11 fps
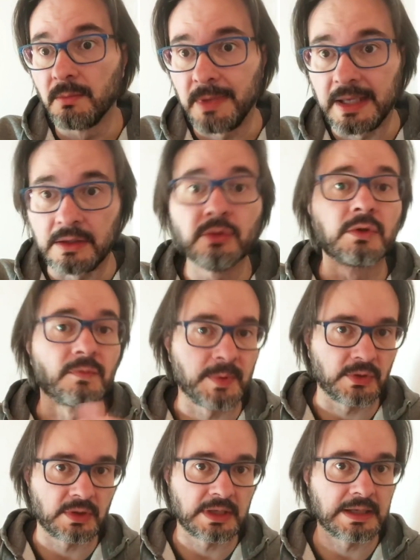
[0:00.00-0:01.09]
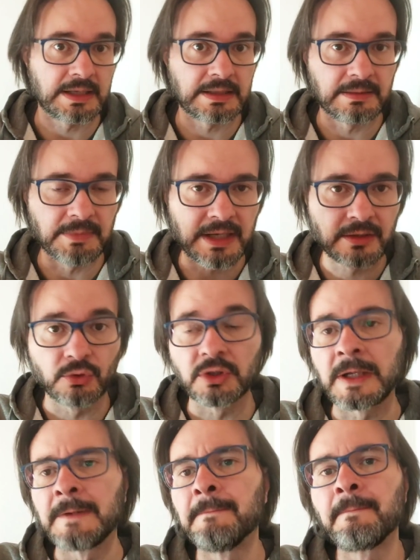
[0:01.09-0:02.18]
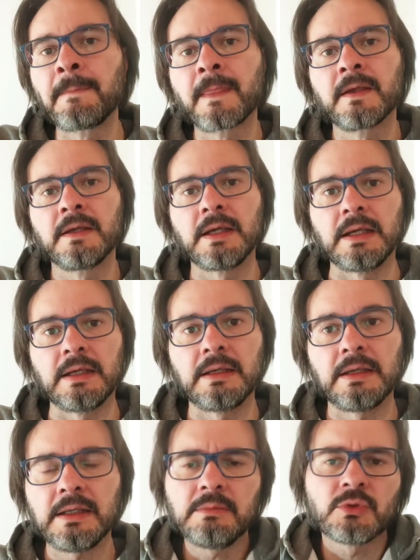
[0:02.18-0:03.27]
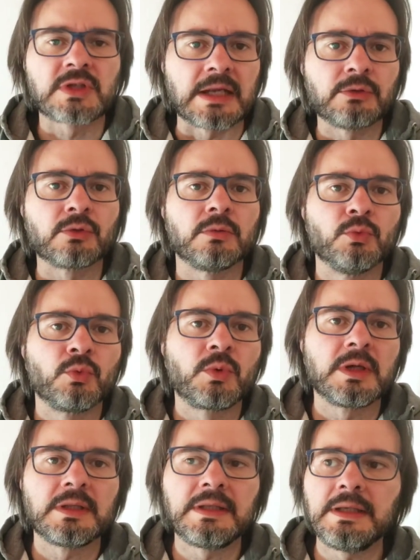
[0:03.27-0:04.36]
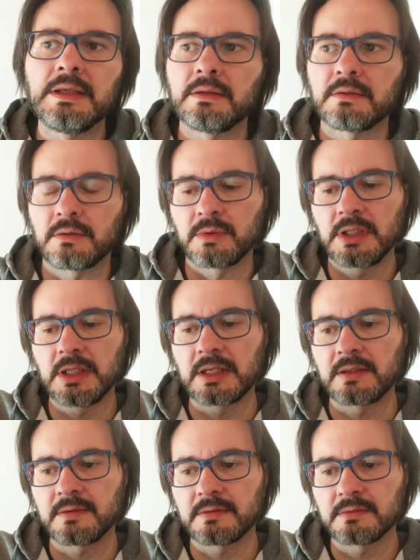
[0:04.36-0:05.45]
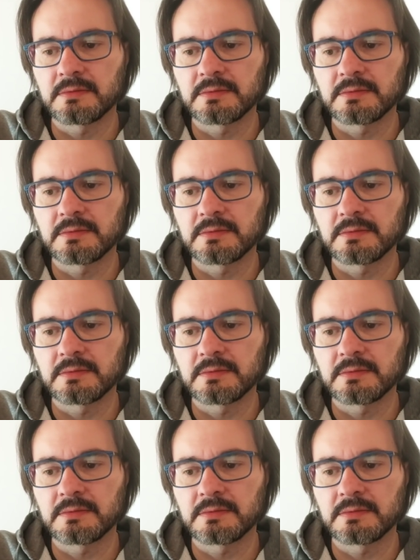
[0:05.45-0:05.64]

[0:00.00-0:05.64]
meglio rispetto alla gara del Maradona e, e dimostrando comunque di, dire,